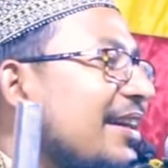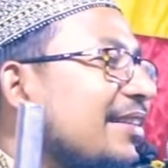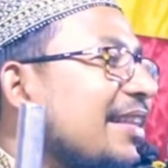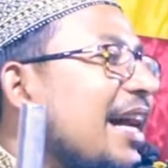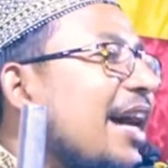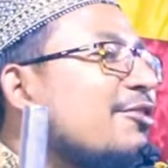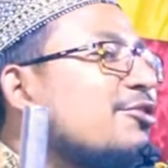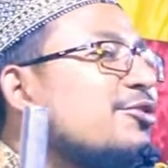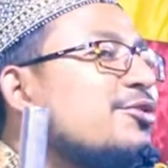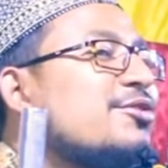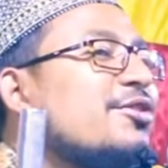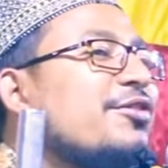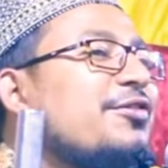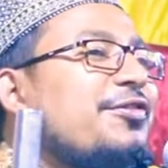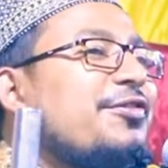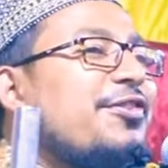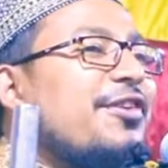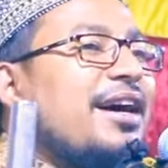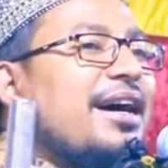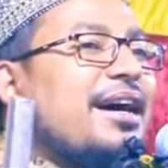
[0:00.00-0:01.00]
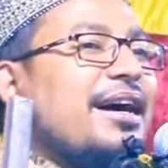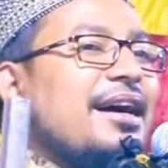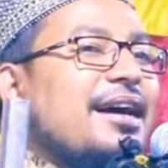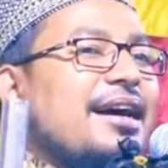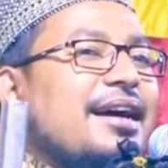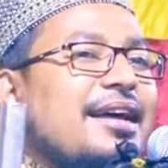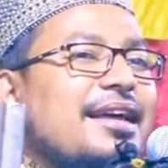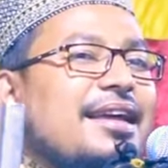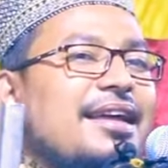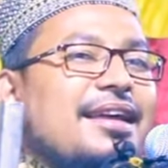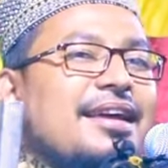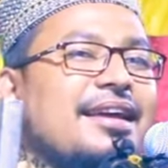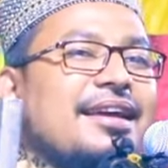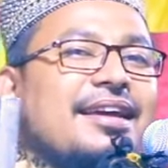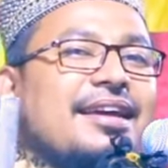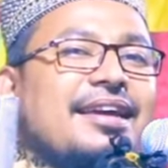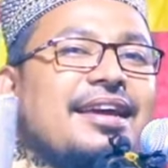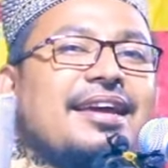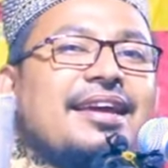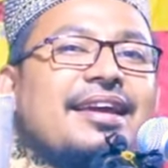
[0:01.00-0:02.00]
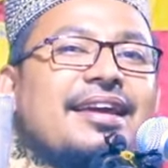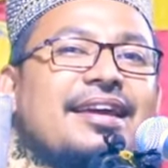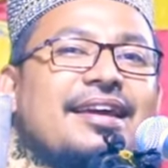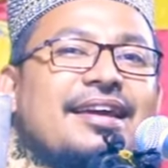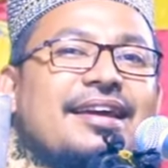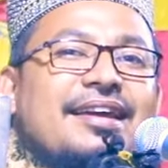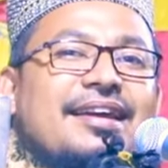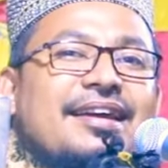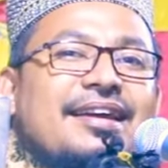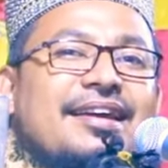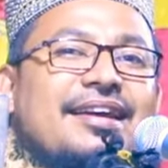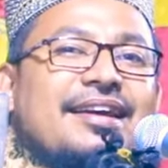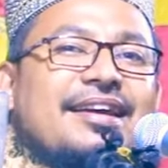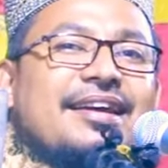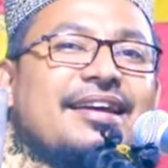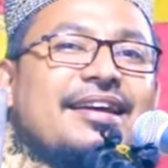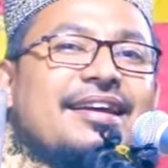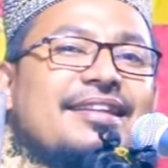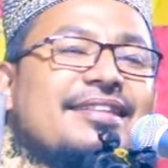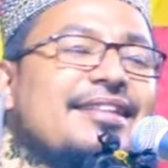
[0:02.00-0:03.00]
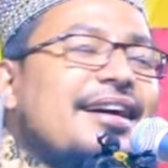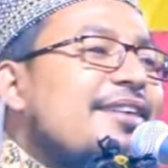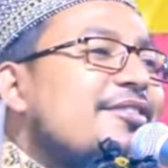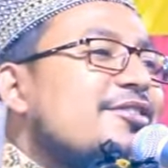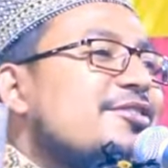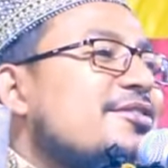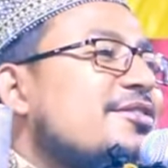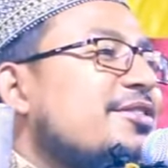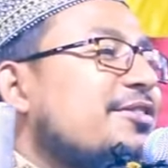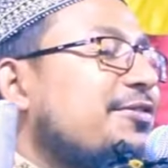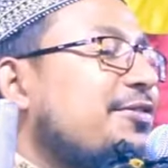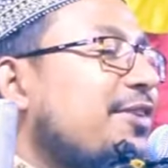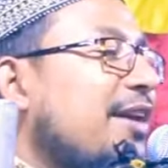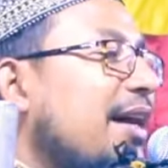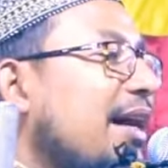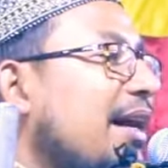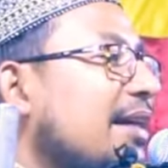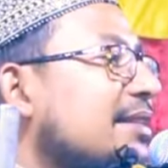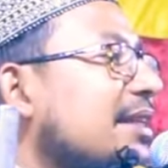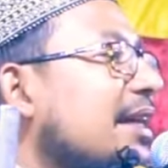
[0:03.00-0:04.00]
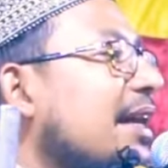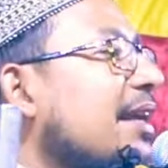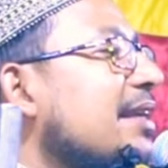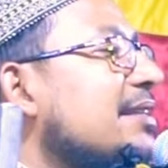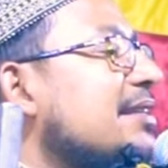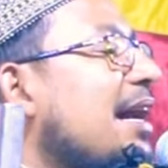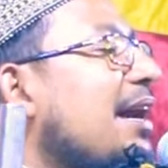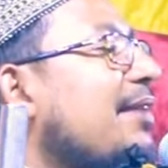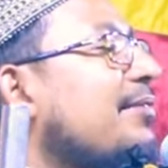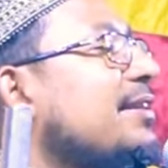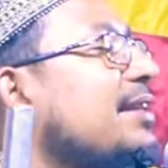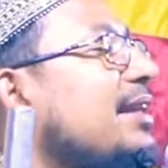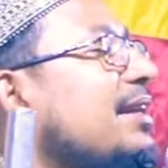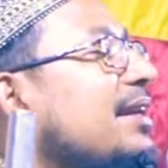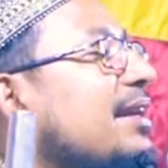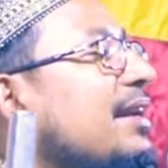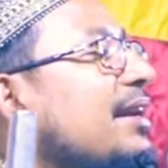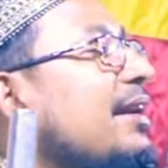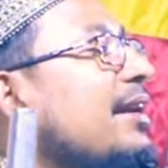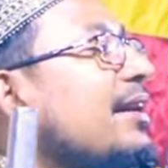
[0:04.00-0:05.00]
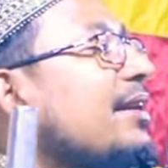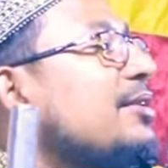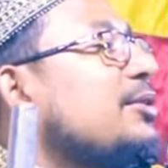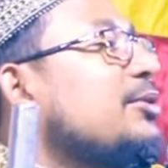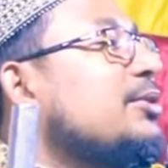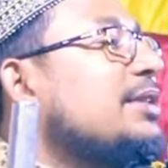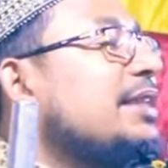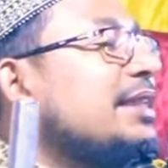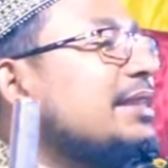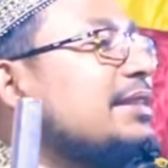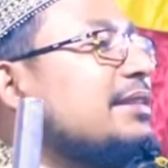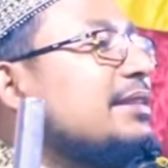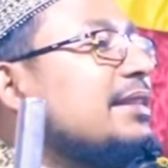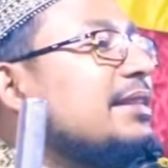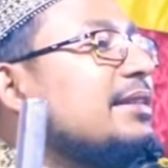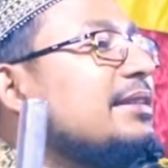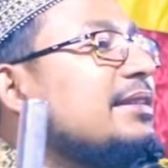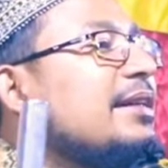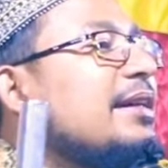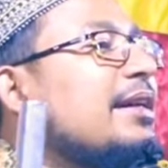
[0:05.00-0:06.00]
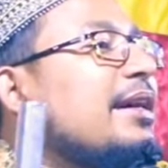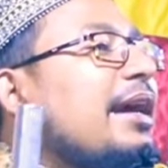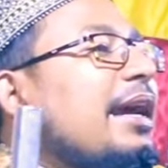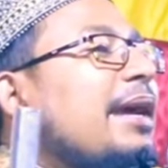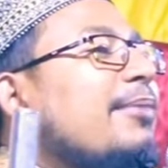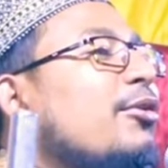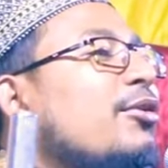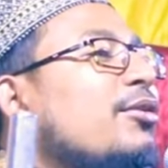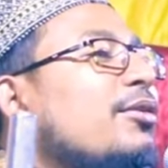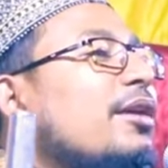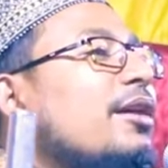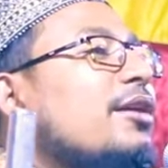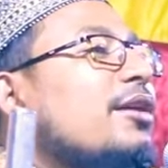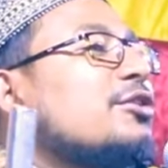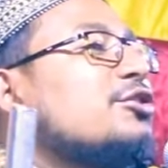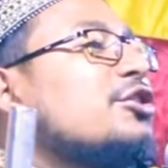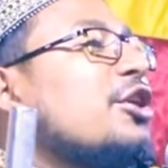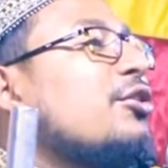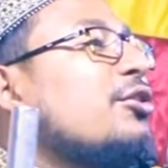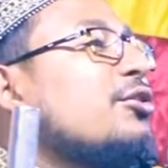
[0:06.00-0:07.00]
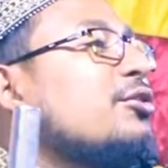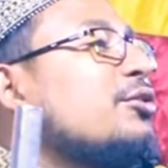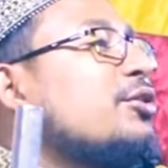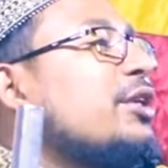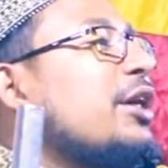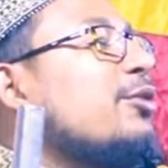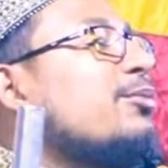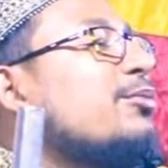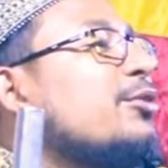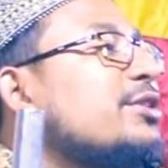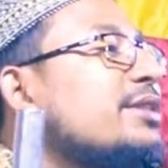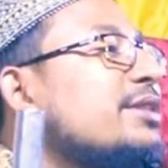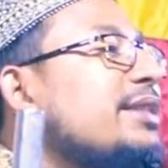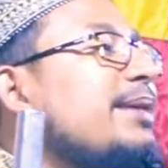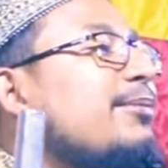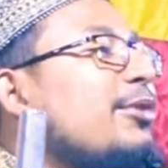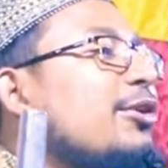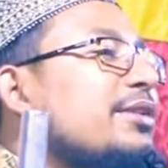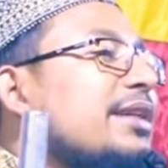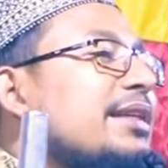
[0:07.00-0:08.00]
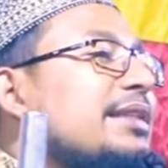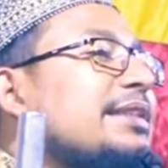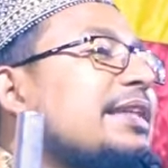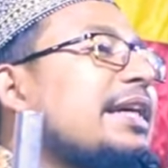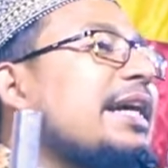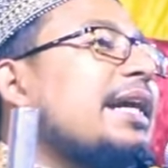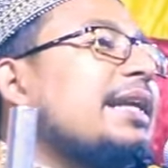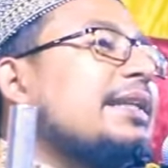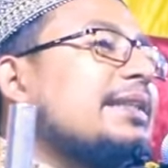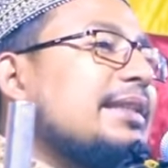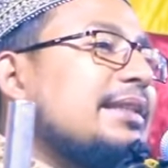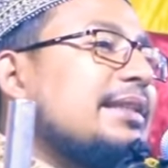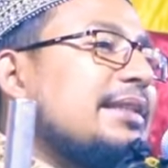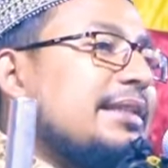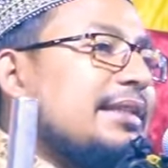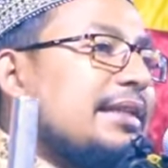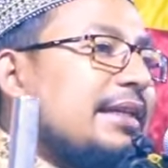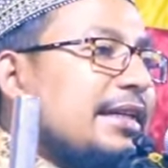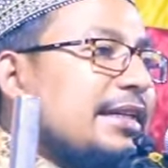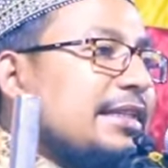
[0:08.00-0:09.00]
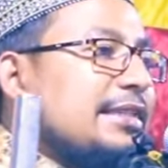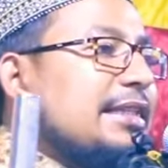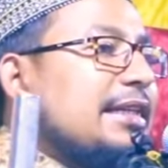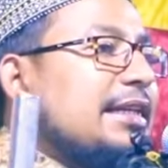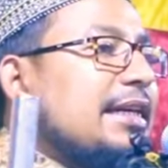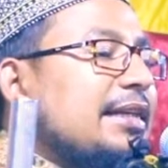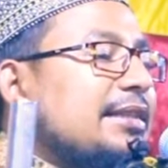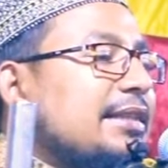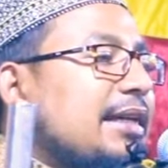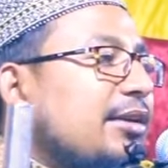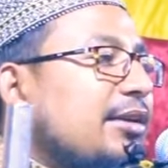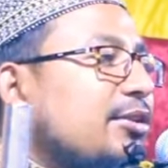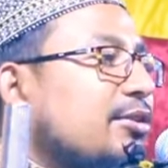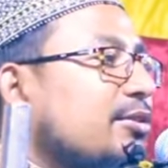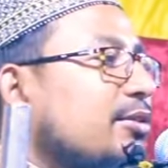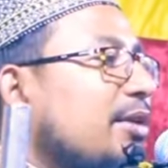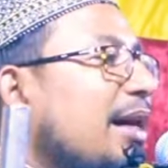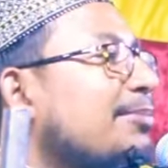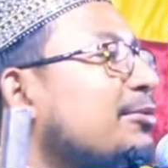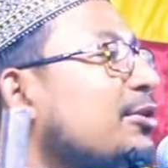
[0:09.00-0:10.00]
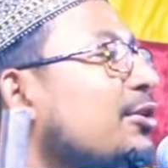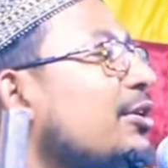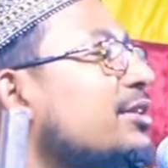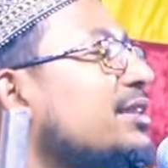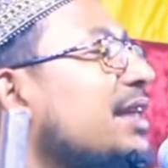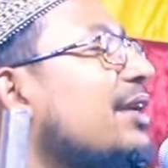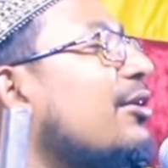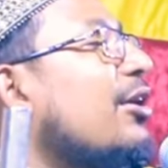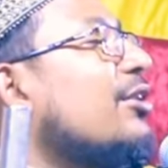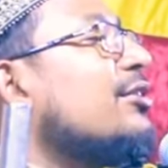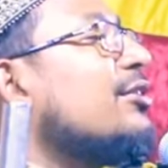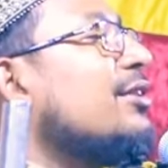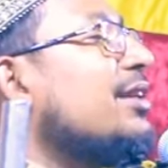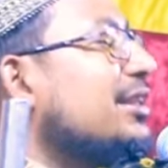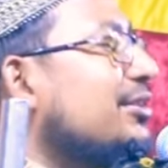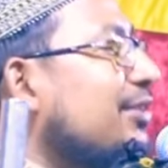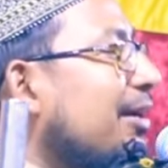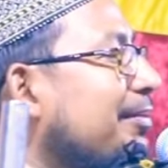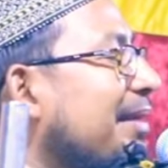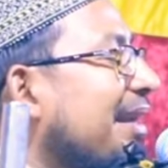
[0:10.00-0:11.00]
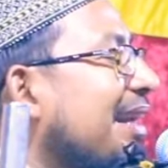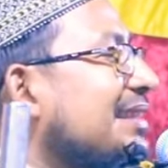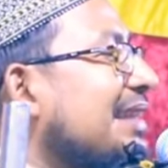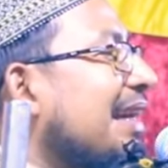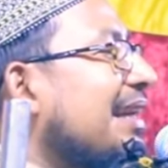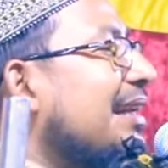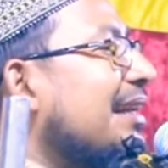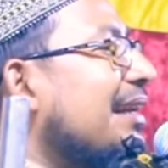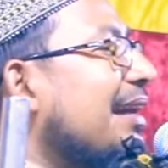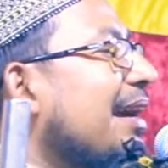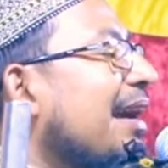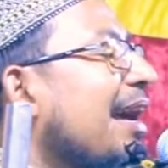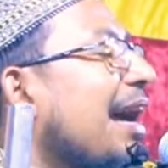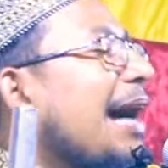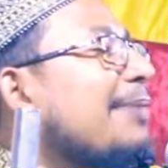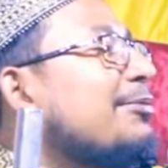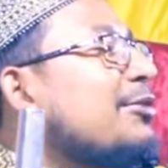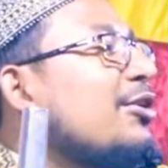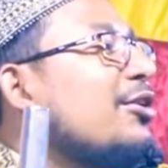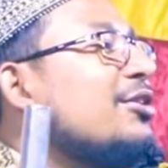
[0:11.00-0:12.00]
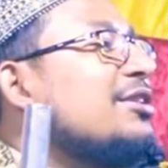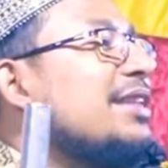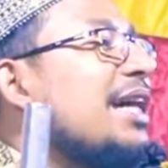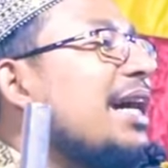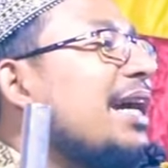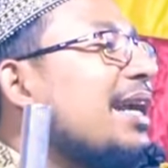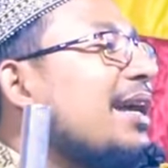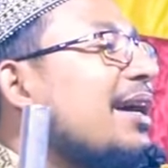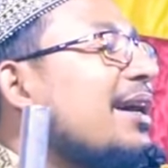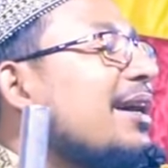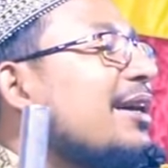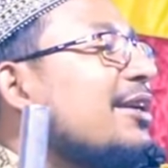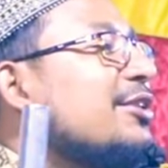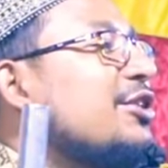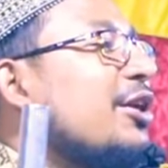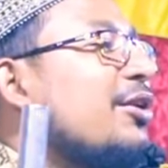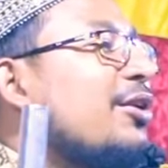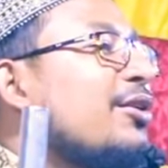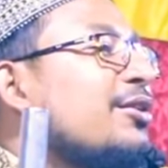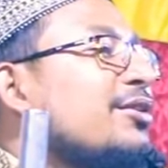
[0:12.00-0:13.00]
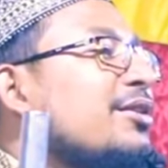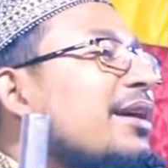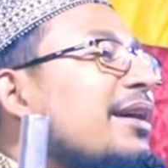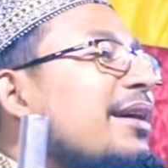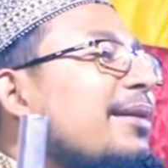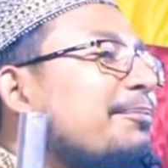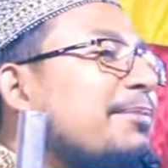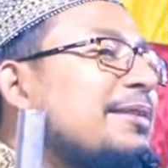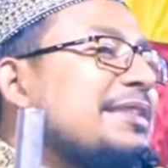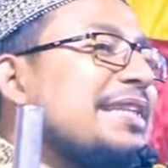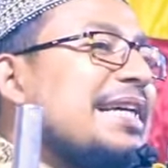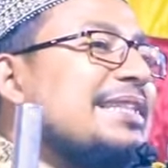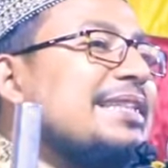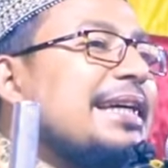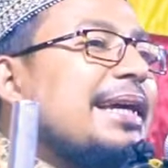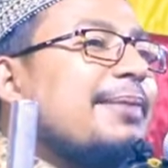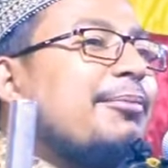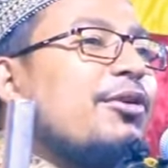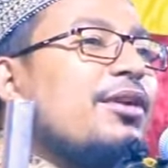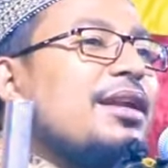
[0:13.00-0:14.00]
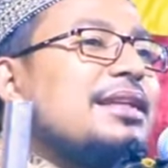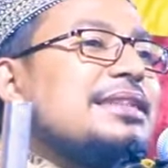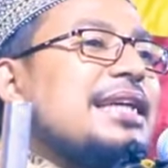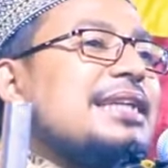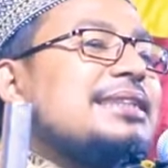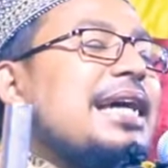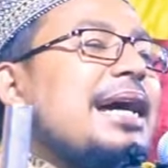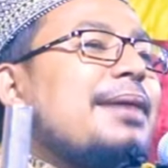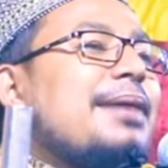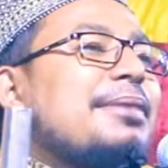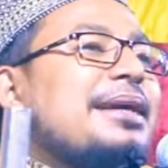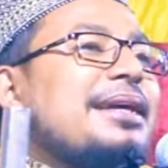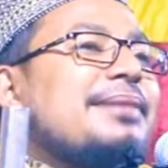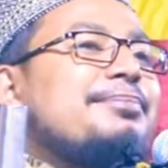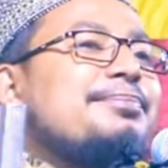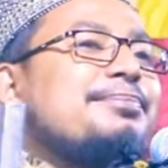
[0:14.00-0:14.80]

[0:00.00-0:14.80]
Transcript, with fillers: দারুসুফা কে দারুসুফা সেখানে সাহাবিদেরকে ঢুকিয়ে দিতেন এবং যখন কেউ মুসলিম হতেন সেখানে তাদের শিক্ষা দেওয়া হতো আব্দুল লজ্জার ঘটনা তো আপনারা জানেন আব্দুল লজ্জা যখন চাচাকে বললেন চাচা আমি